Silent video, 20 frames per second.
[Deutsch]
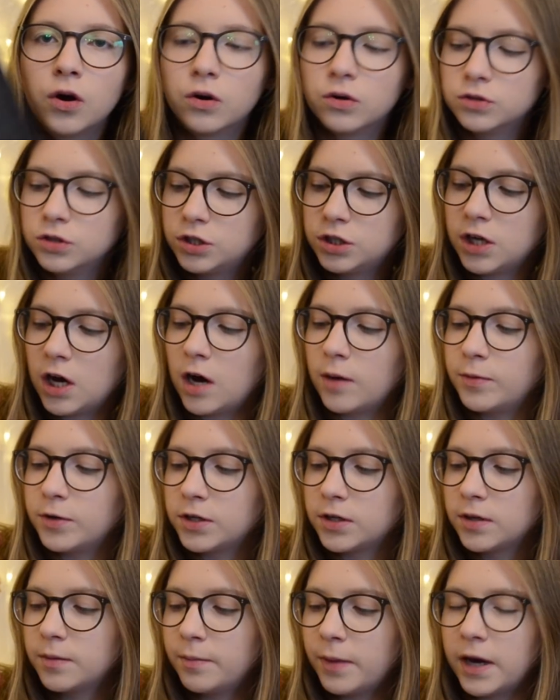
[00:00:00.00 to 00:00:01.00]
und die habe
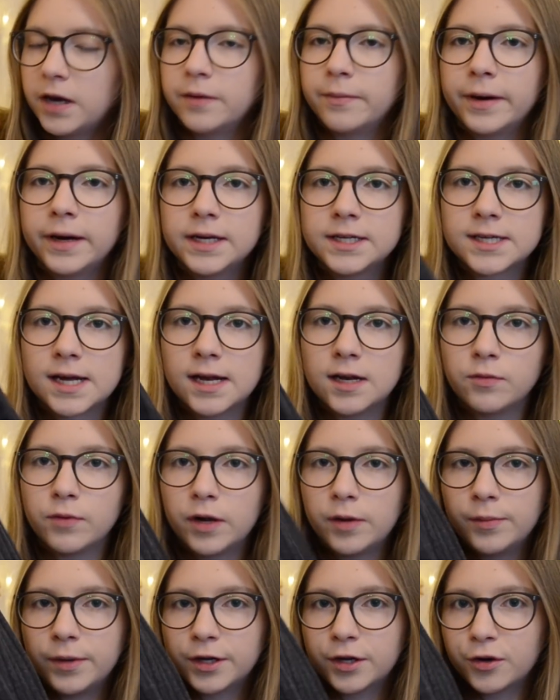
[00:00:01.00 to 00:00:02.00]
ich beide bei
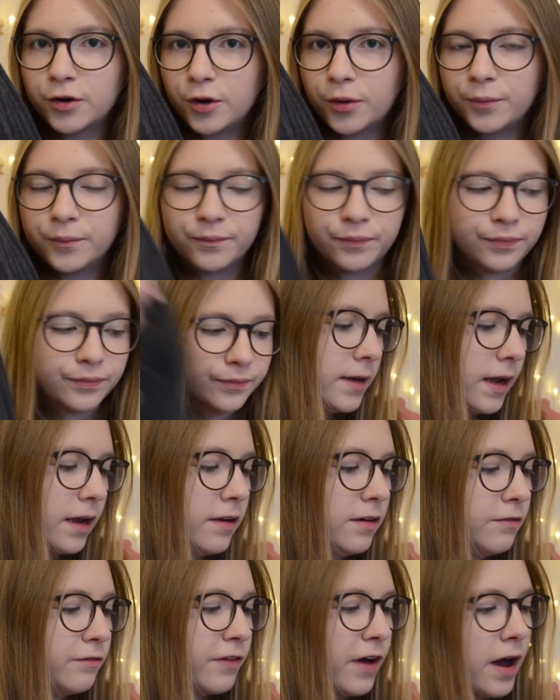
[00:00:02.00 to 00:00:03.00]
Tellyway mitgenommen.
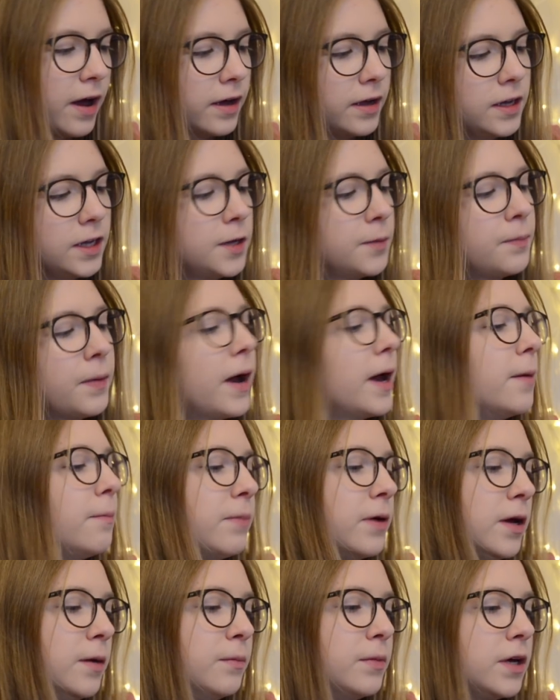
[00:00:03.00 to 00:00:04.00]
Dann war ich bei
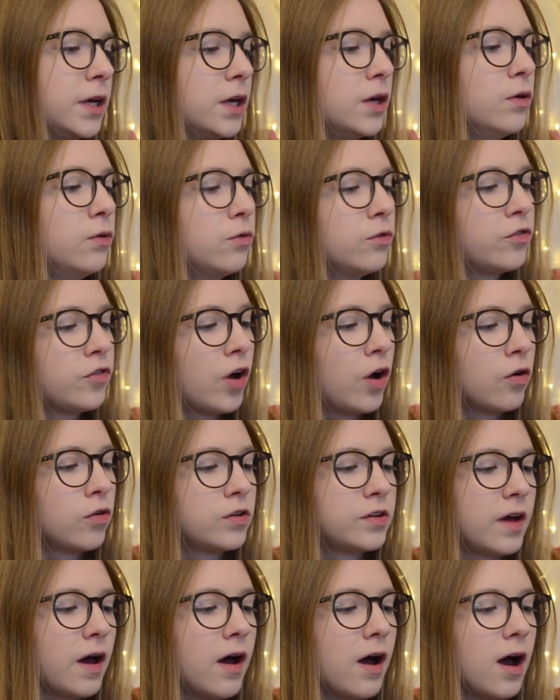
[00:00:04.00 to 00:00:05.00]
Pimpki und auch
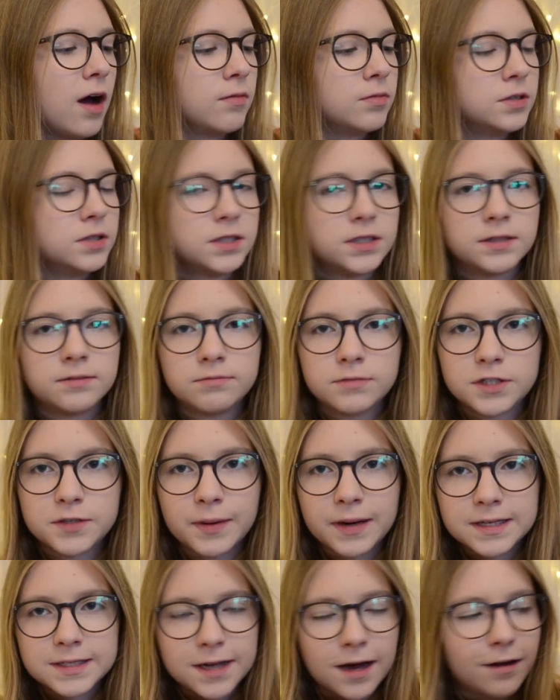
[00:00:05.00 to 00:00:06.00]
da habe ich
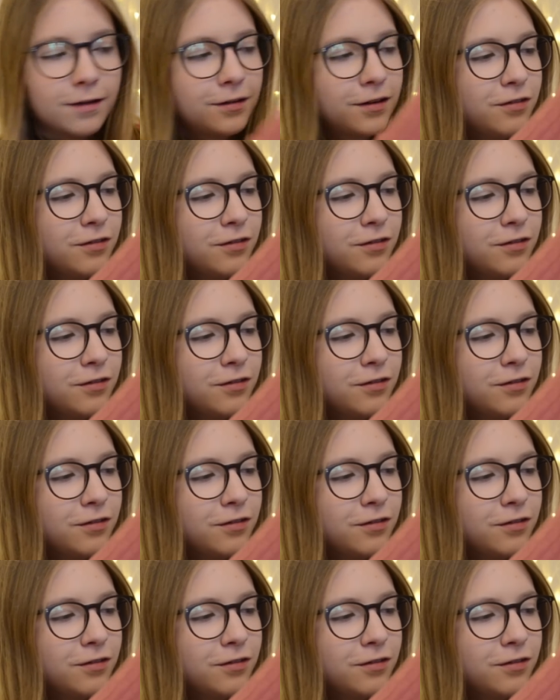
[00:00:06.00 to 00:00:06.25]
zwei Sachen